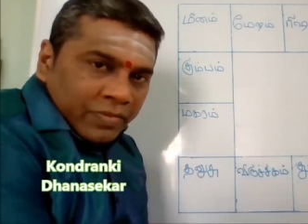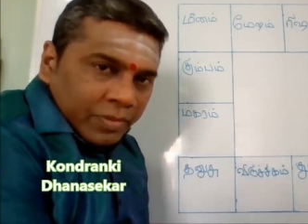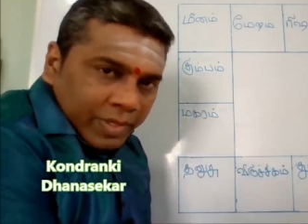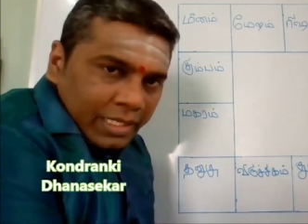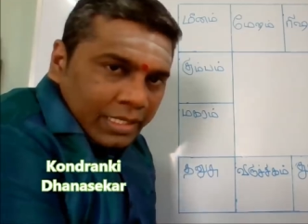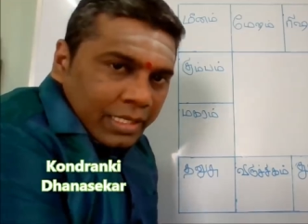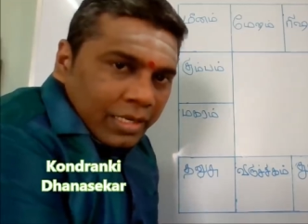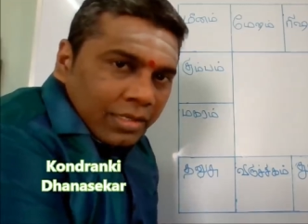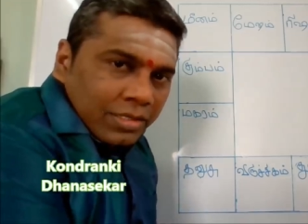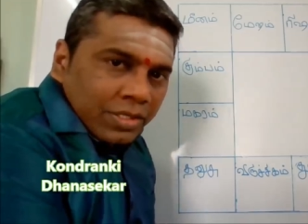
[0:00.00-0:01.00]
விபரீத
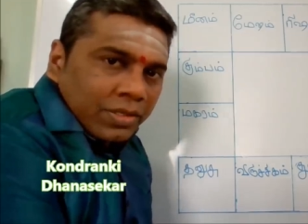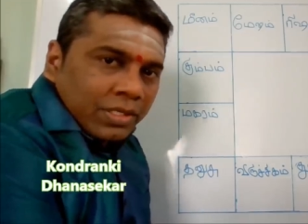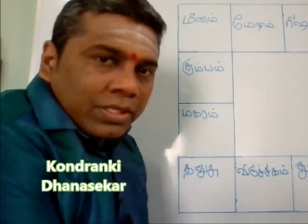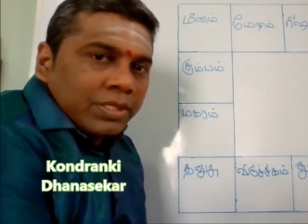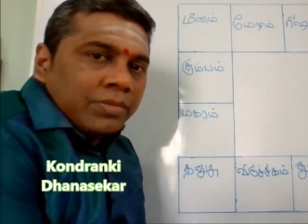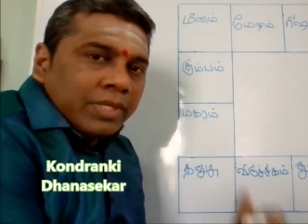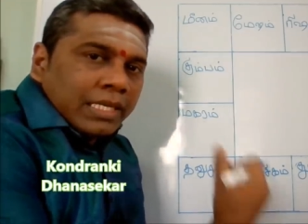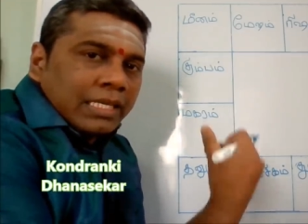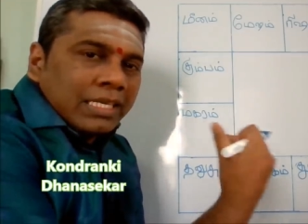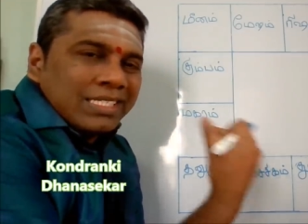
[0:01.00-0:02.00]
ராஜயோகத்தையும்
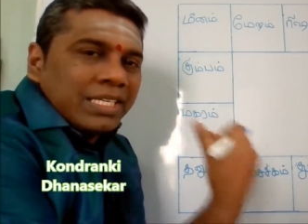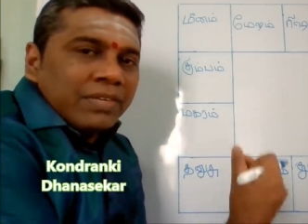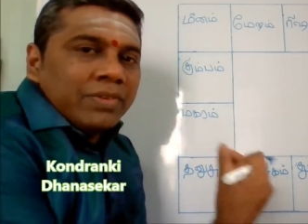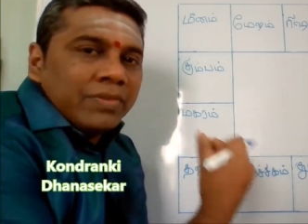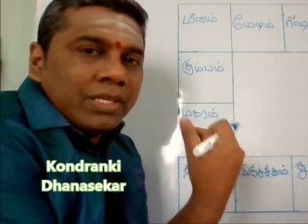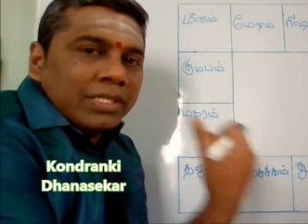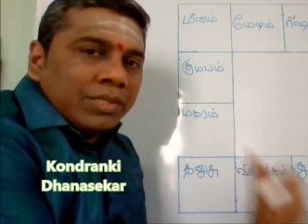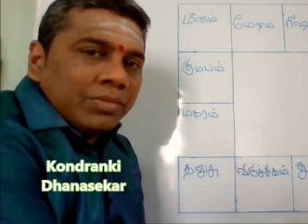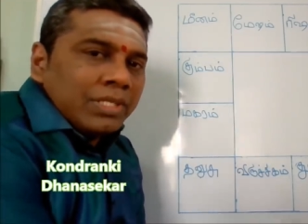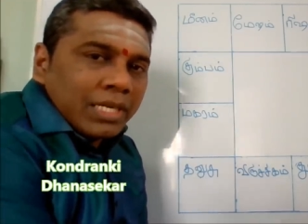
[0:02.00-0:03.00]
நிறைந்த செல்வ
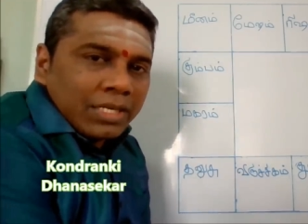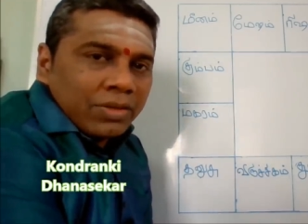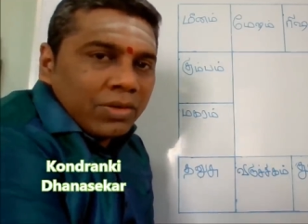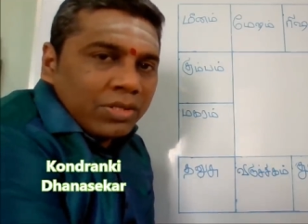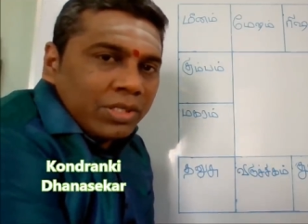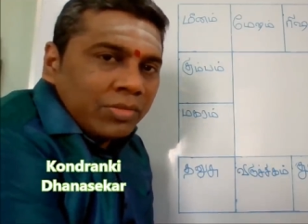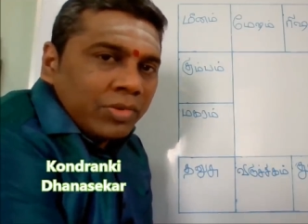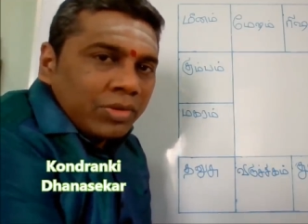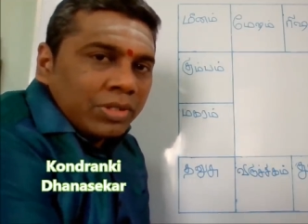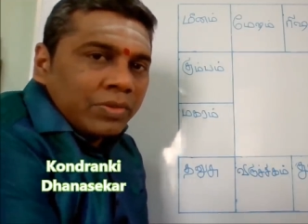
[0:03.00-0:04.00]
வளத்தையும் தனயோகத்தையும்
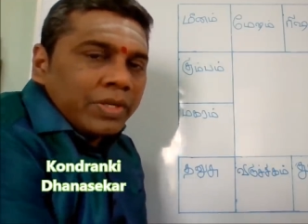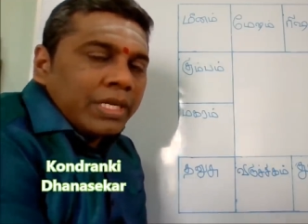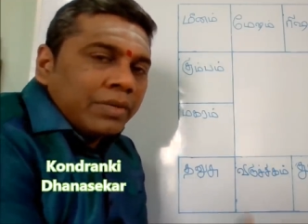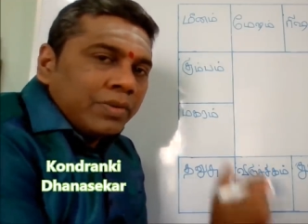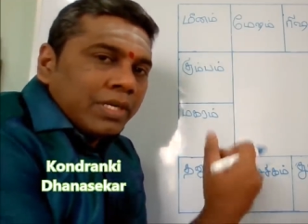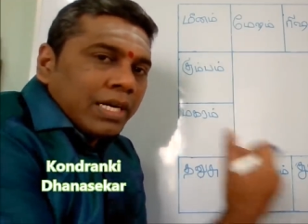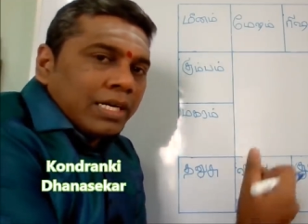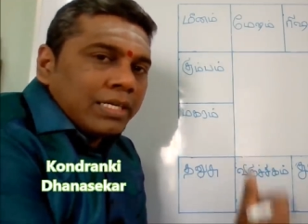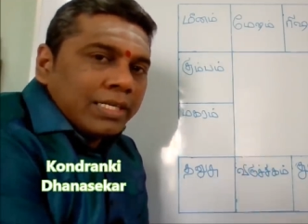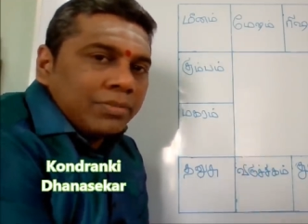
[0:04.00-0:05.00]
கொடுக்கக்கூடிய ஒரு
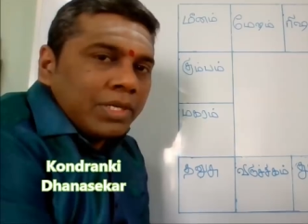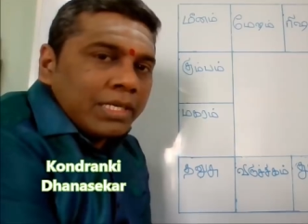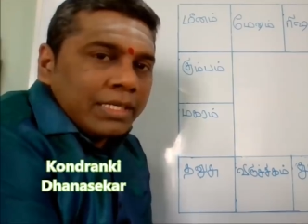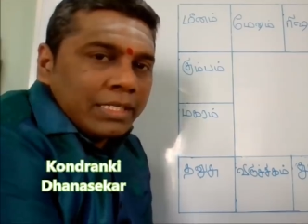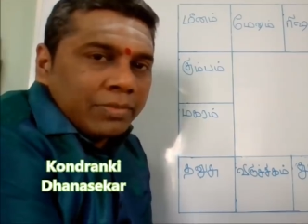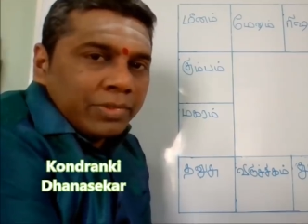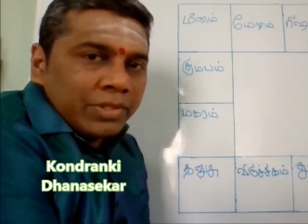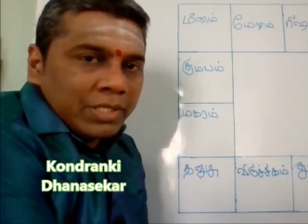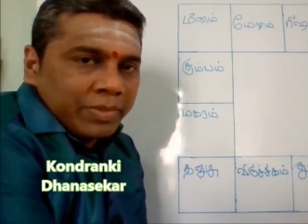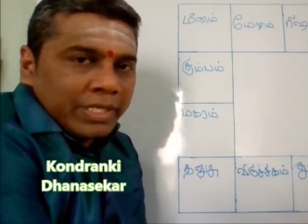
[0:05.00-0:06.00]
காலகட்டமாக இருக்க
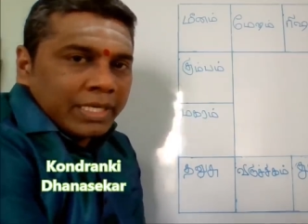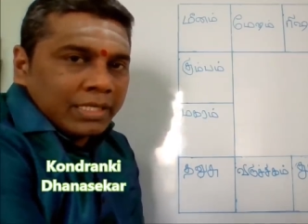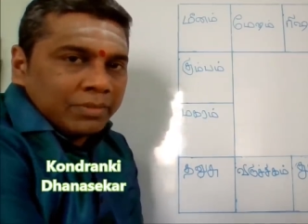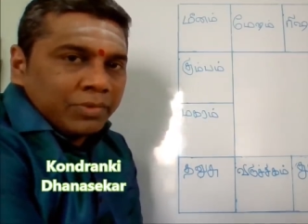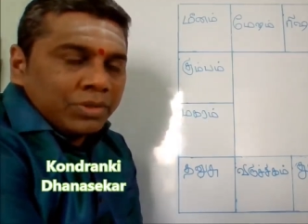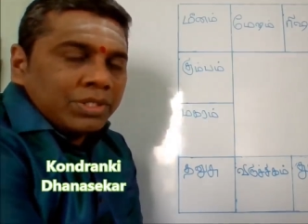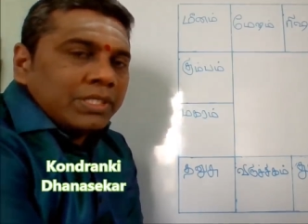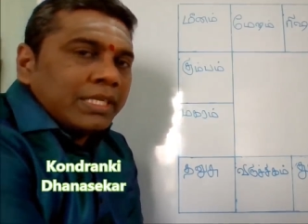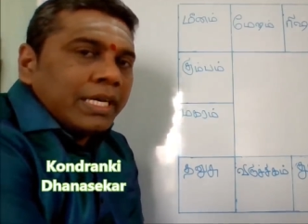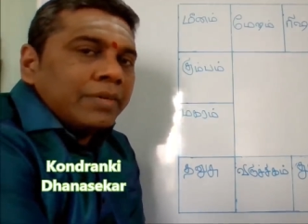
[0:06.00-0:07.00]
போகுது அப்படிங்கிறத
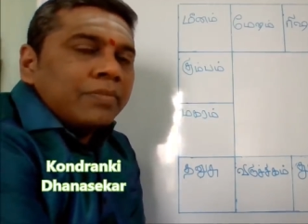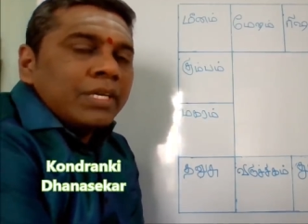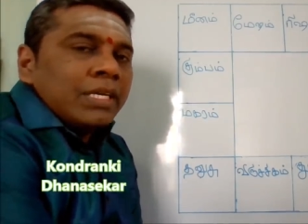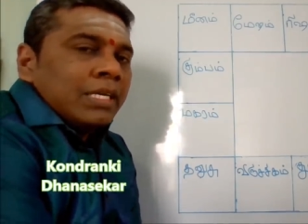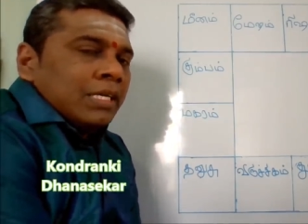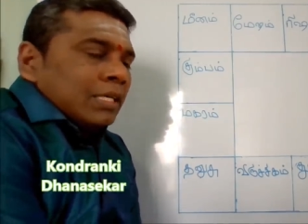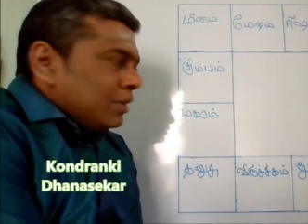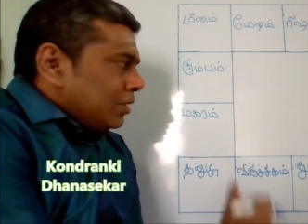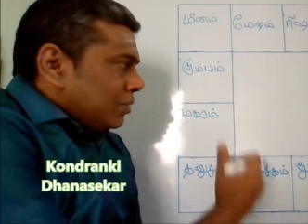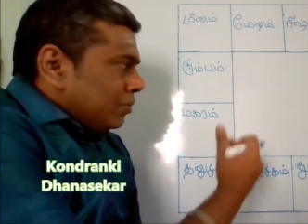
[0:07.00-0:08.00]
புரிஞ்சுக்குங்க
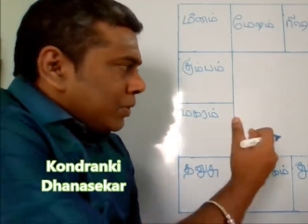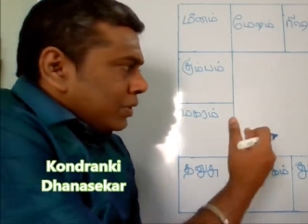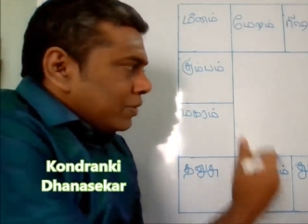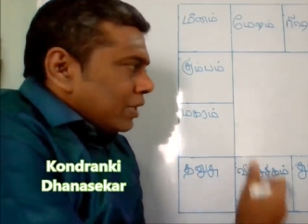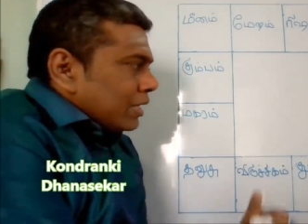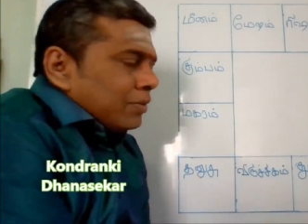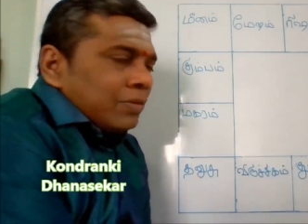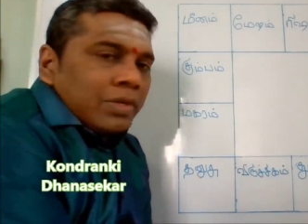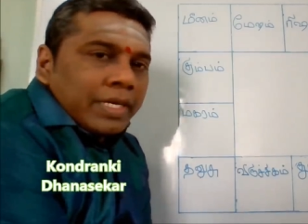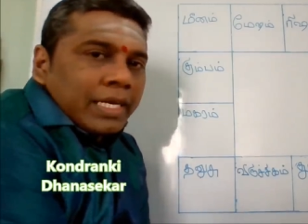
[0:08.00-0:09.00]
பொதுவாக
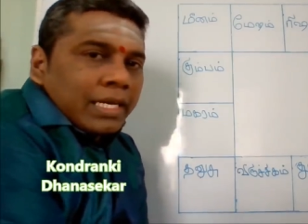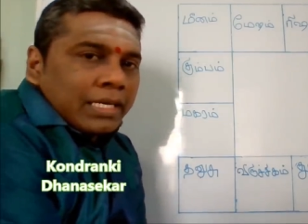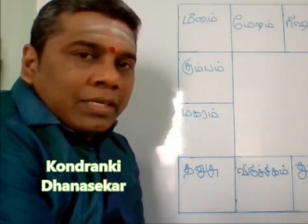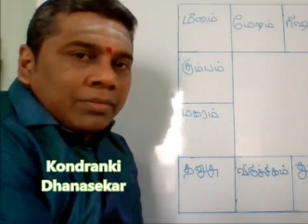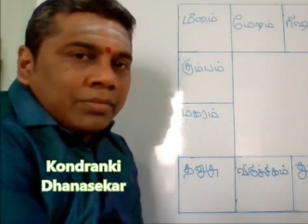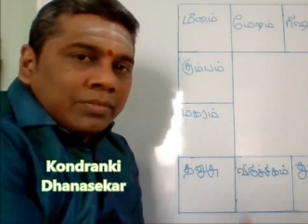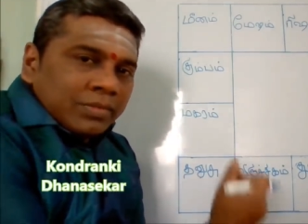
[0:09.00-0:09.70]
உங்களுடைய லக்னம்